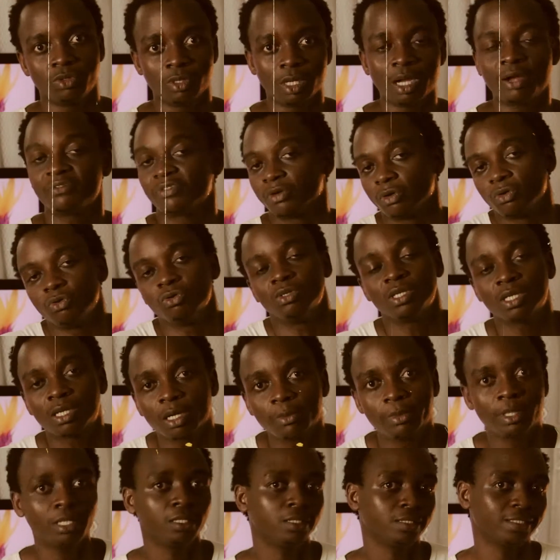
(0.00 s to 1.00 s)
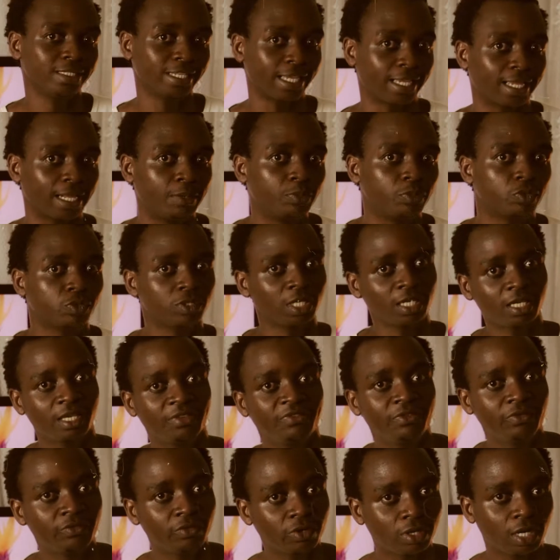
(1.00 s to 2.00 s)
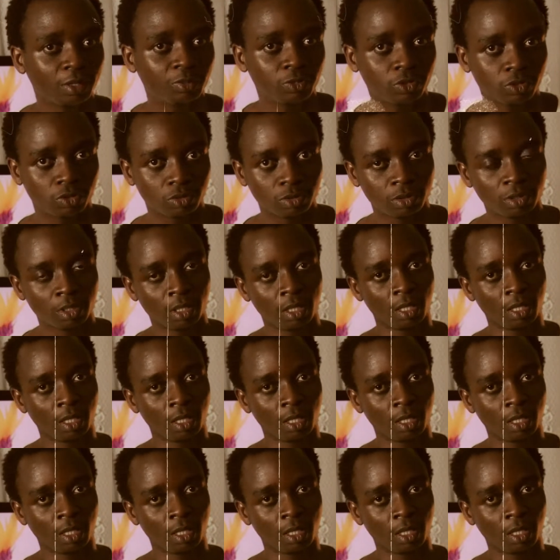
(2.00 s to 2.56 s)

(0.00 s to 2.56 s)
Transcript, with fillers: enfin, uniquement des Camerounais qui vivent au Cameroun.